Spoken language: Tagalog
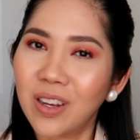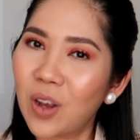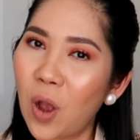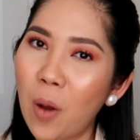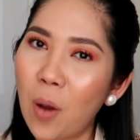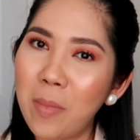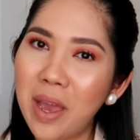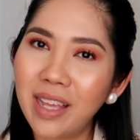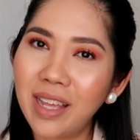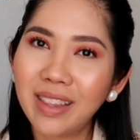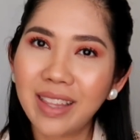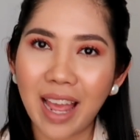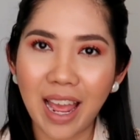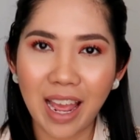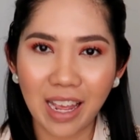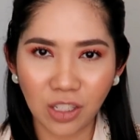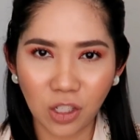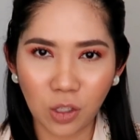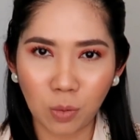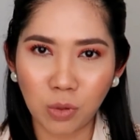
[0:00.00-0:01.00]
comment,
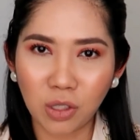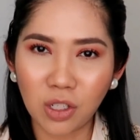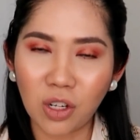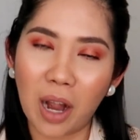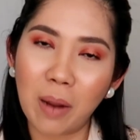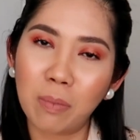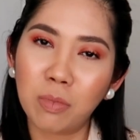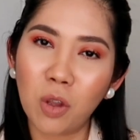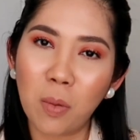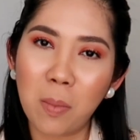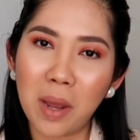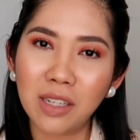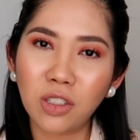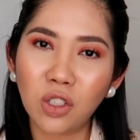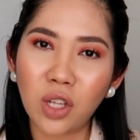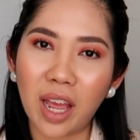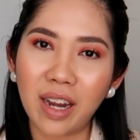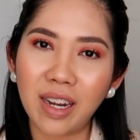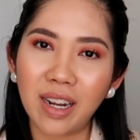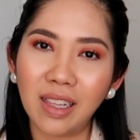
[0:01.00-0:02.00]
and subscribe to my
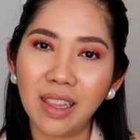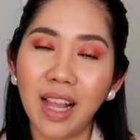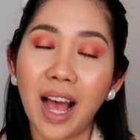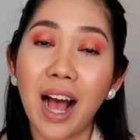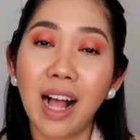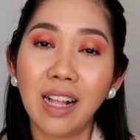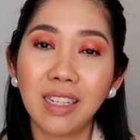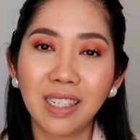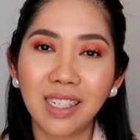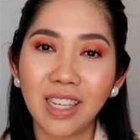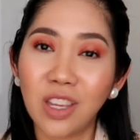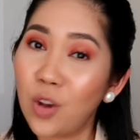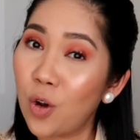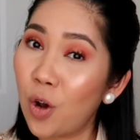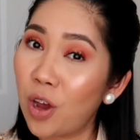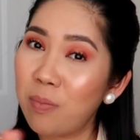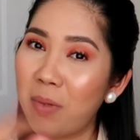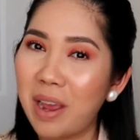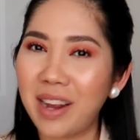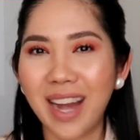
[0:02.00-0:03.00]
channel. I'll see
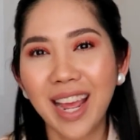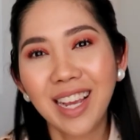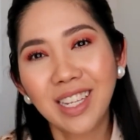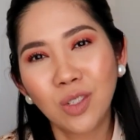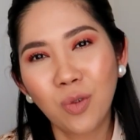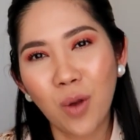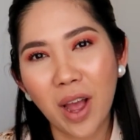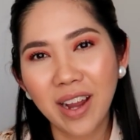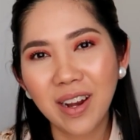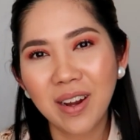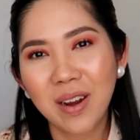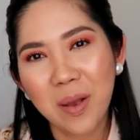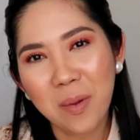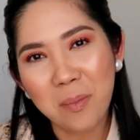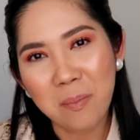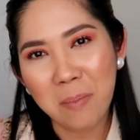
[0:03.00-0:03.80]
you on my next one.